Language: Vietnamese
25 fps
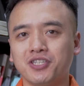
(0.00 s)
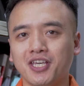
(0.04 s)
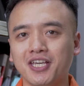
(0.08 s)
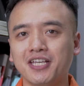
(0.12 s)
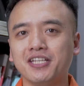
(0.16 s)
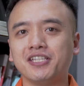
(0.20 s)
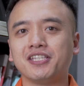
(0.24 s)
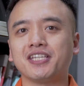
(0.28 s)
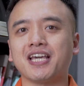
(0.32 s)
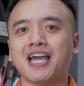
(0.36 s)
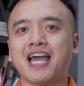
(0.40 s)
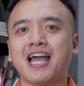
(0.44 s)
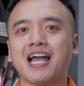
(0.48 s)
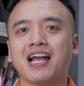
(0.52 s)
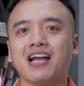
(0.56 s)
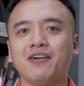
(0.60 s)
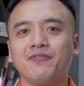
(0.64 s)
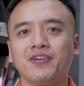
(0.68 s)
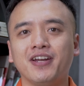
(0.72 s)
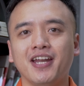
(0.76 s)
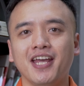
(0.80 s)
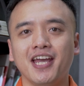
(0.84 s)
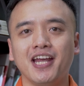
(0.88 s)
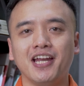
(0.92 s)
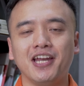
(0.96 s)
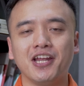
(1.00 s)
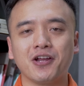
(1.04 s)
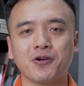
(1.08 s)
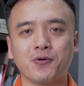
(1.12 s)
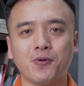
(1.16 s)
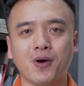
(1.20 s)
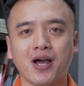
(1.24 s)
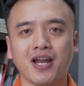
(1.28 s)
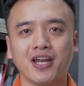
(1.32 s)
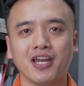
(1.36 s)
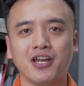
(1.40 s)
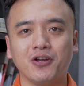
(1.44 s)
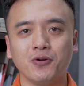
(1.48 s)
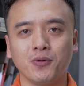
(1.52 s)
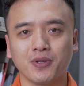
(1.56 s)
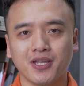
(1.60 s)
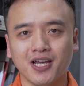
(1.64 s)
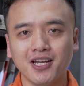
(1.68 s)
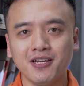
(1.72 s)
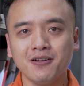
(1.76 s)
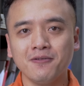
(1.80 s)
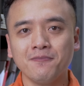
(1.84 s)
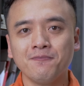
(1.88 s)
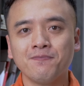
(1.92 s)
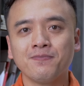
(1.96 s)
chỉnh trang các vấn đề liên quan đến nội
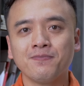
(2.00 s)
thất.